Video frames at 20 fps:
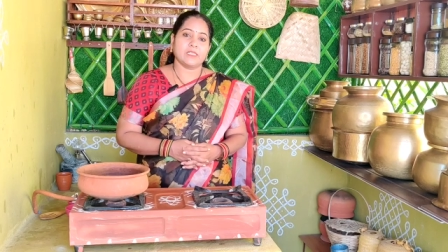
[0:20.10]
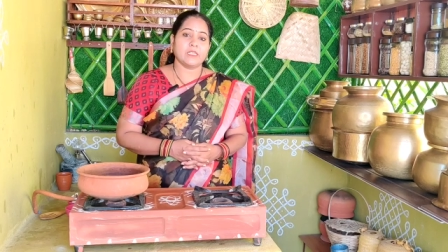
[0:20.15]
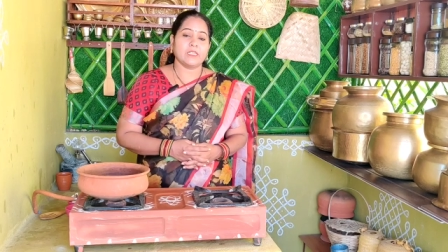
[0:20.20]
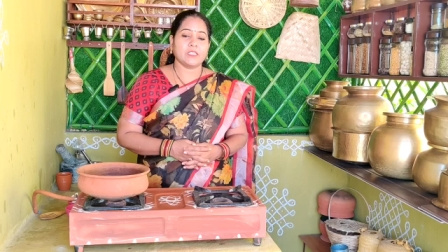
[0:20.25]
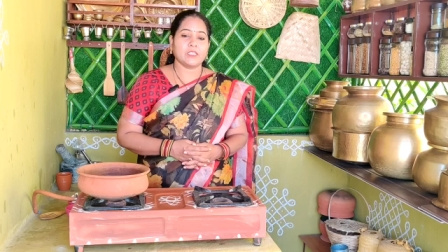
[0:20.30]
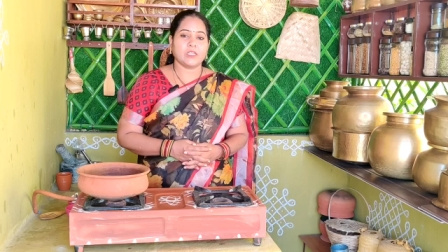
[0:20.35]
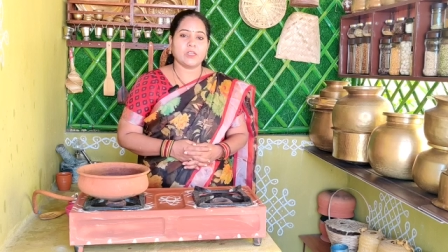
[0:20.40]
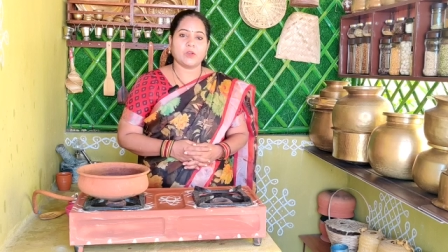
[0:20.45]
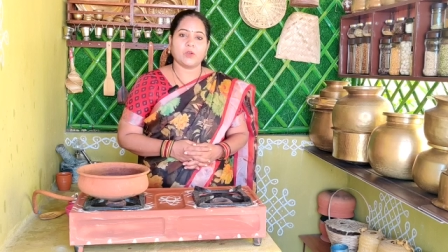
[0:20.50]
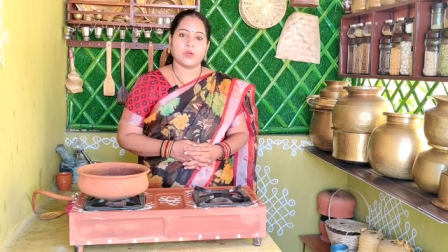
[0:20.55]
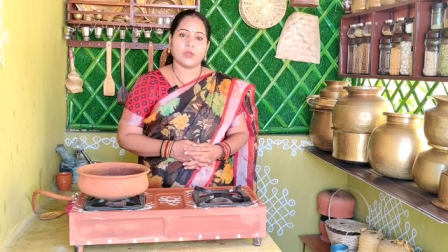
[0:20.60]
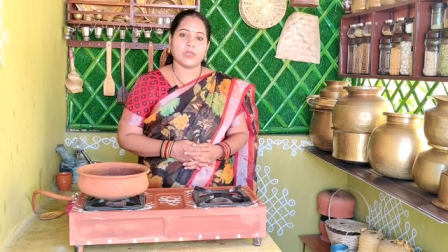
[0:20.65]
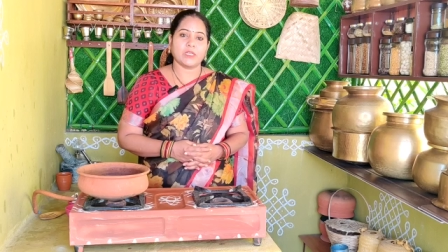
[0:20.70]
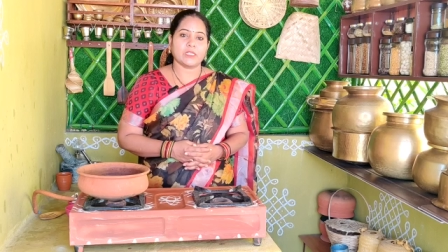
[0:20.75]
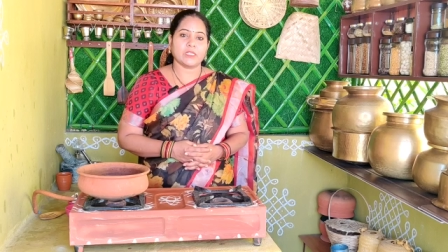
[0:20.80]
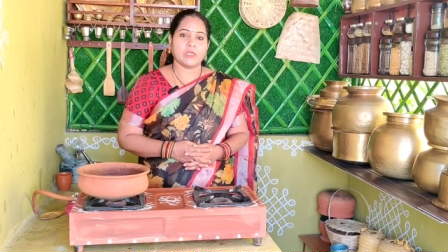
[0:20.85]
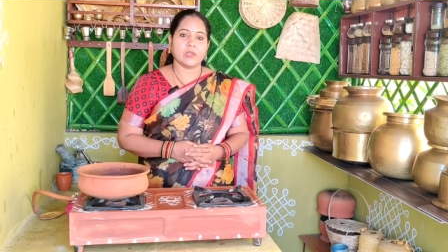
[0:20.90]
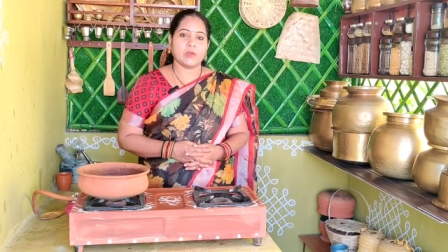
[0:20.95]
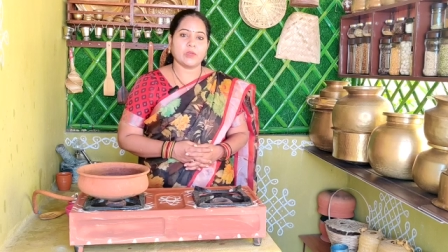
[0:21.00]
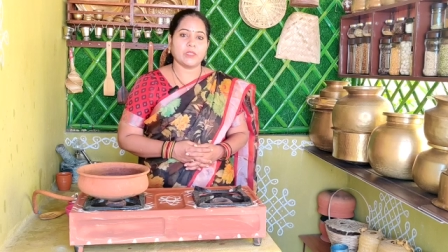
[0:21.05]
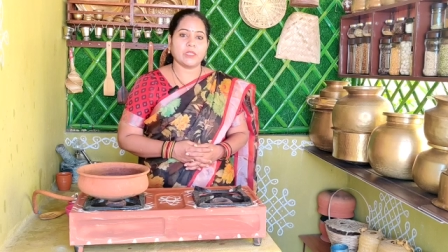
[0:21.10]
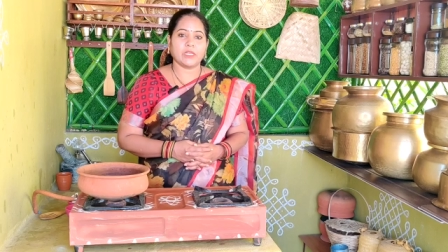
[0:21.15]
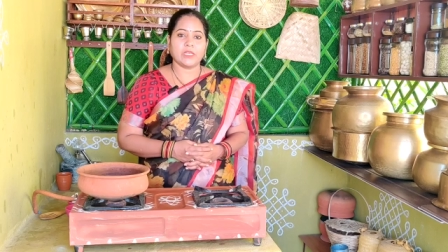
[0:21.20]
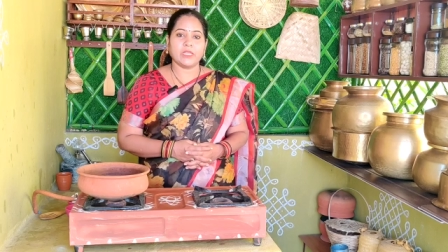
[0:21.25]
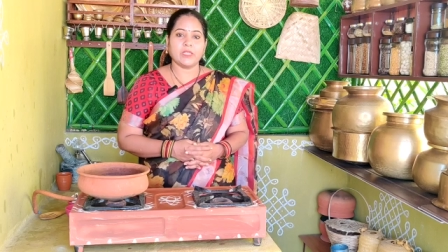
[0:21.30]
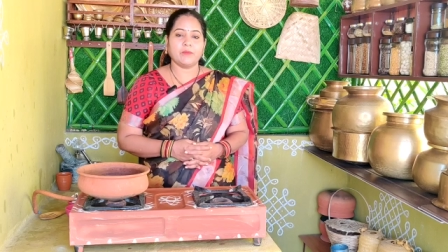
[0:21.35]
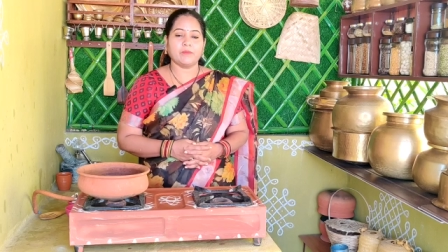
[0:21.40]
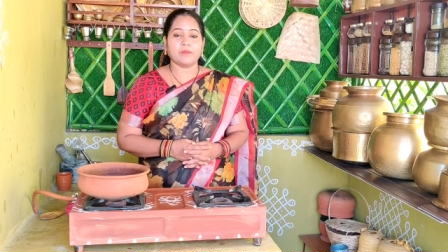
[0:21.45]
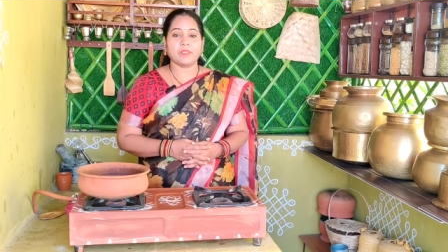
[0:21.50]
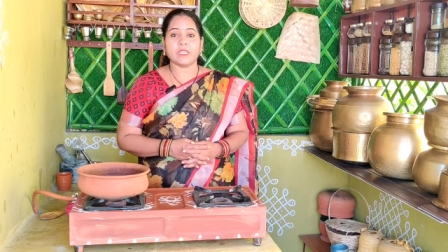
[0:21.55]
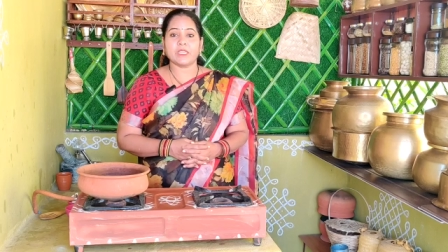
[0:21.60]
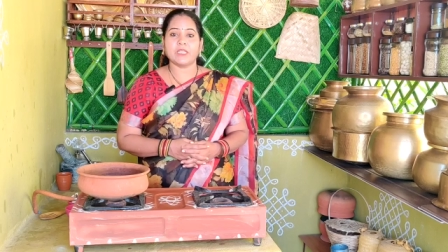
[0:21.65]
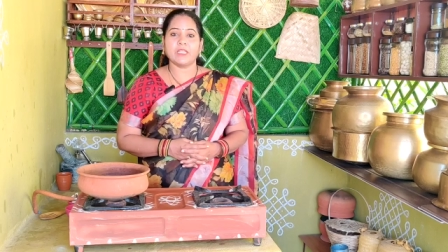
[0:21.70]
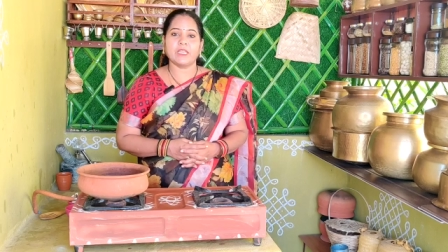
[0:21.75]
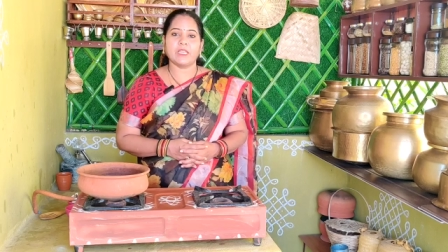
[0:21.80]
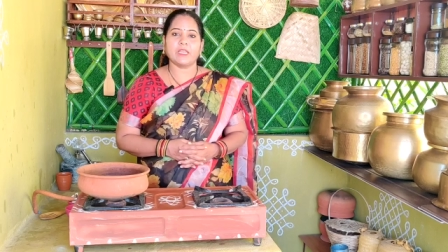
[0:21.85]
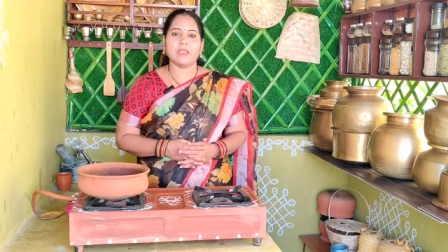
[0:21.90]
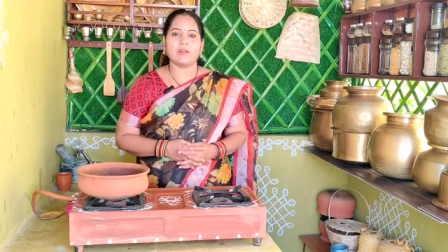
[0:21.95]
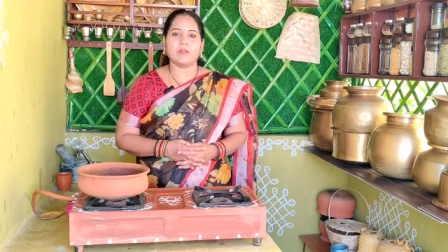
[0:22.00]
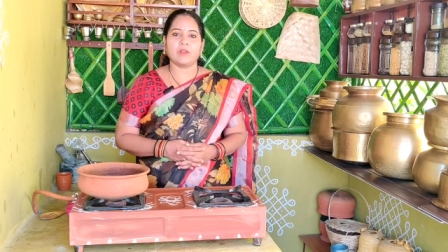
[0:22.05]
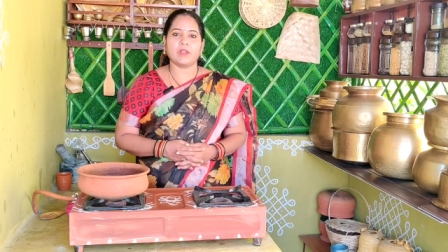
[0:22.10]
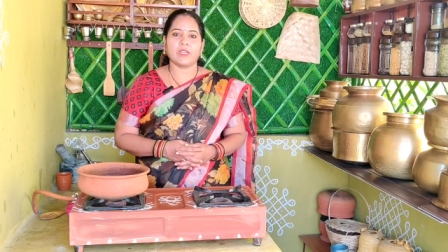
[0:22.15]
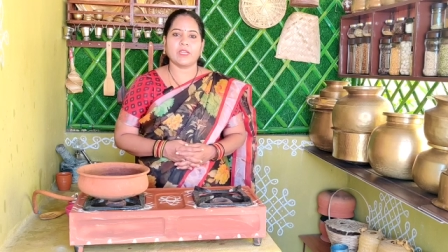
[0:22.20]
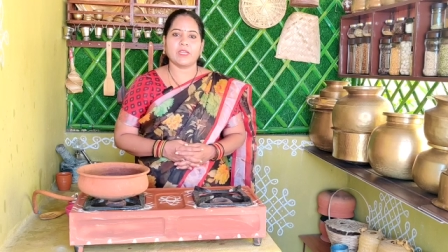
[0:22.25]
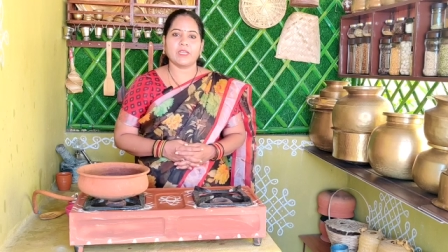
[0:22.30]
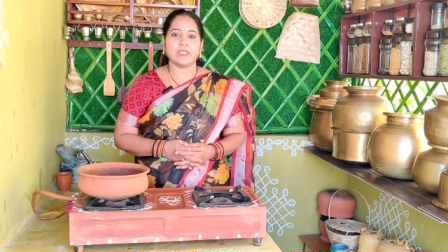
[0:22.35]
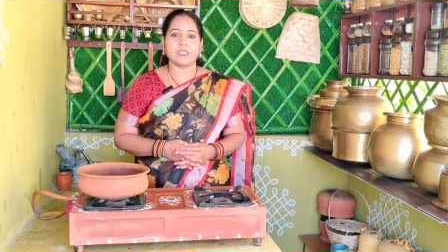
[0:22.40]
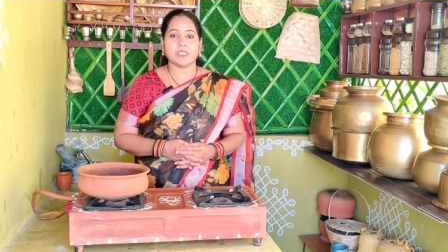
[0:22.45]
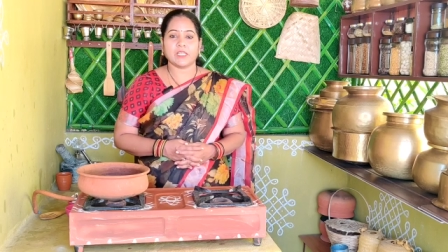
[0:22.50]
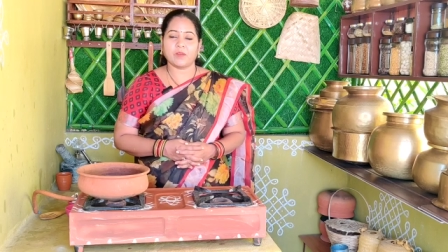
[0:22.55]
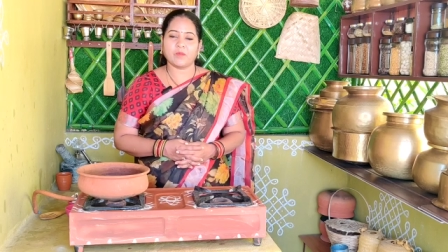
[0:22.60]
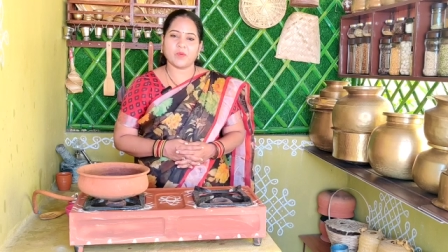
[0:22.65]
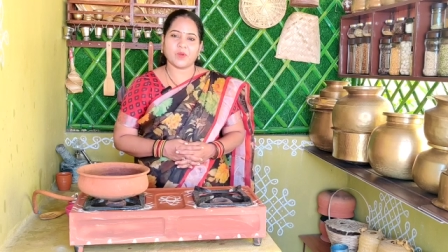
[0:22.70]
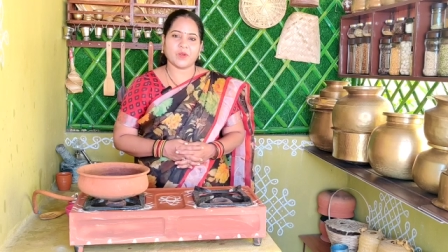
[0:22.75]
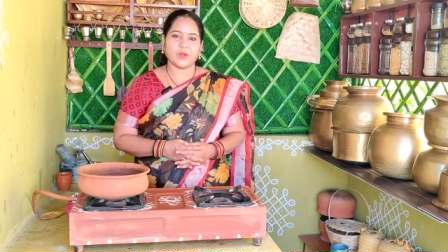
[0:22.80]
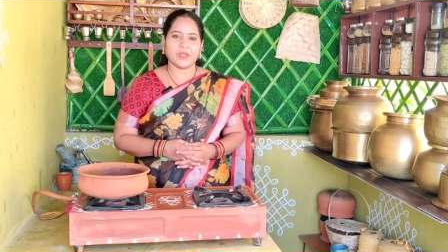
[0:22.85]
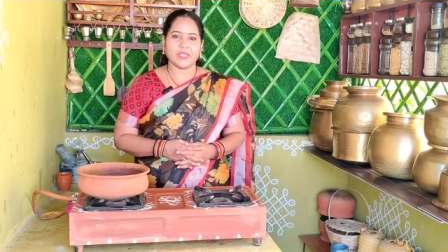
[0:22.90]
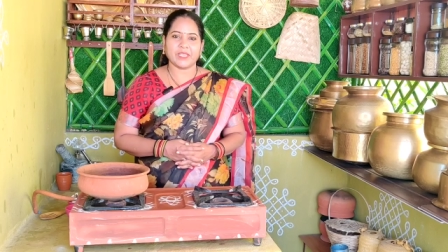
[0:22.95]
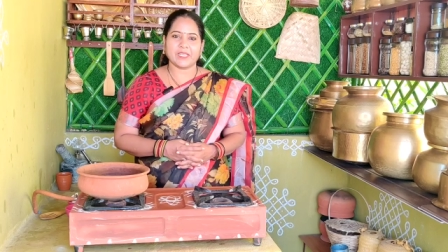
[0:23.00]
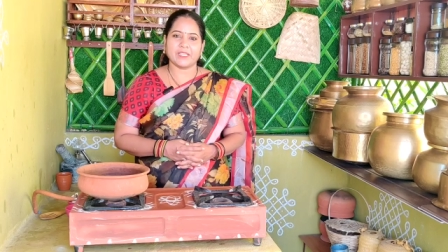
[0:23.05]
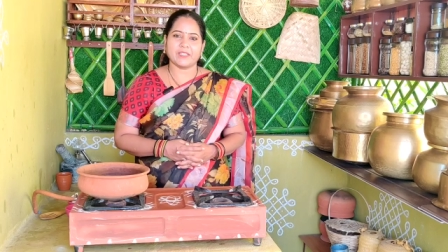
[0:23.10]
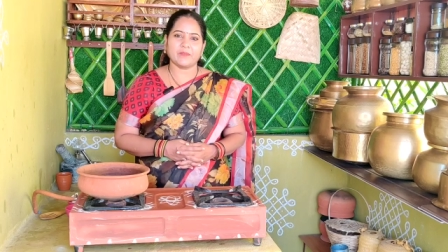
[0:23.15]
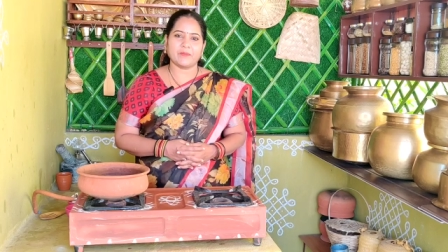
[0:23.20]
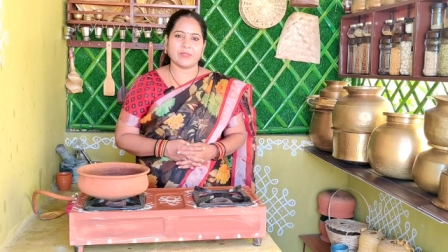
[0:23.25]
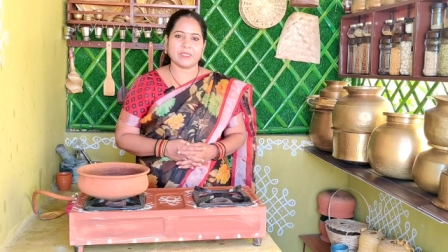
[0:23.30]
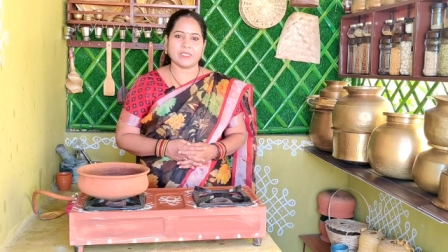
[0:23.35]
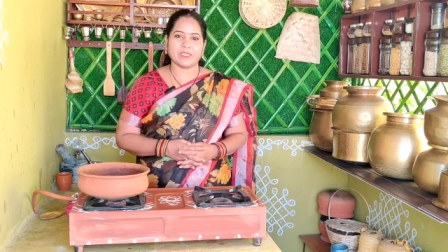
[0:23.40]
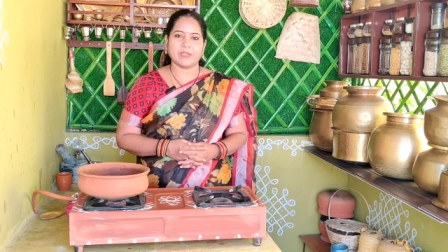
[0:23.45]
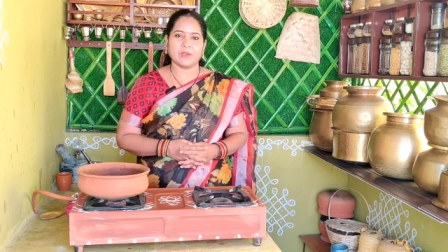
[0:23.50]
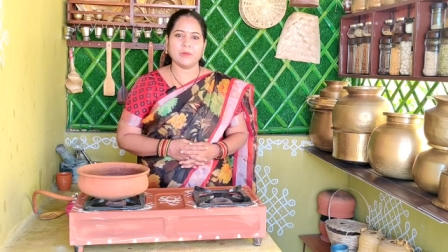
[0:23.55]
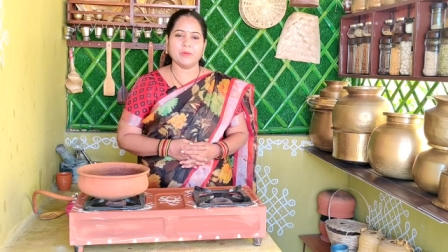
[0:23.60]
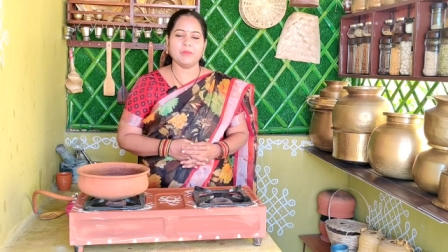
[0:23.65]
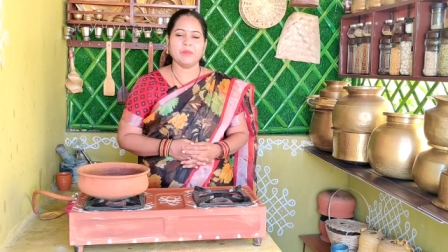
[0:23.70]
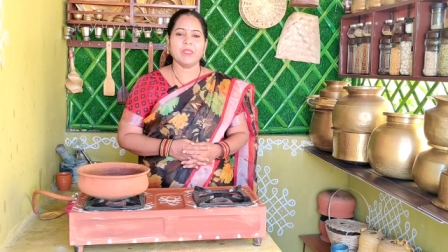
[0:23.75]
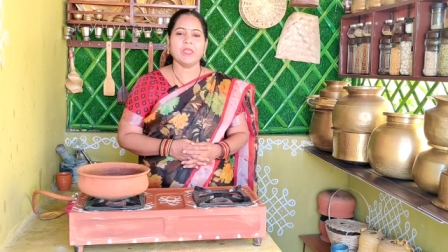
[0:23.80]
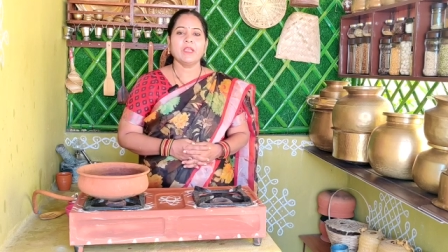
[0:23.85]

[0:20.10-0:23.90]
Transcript: చిన్న చిన్న హోటల్స్లో తిని చట్నీలు ఎలా ఉంటాయండి చాలా బాగుంటాయి కదా పచ్చళ్ళు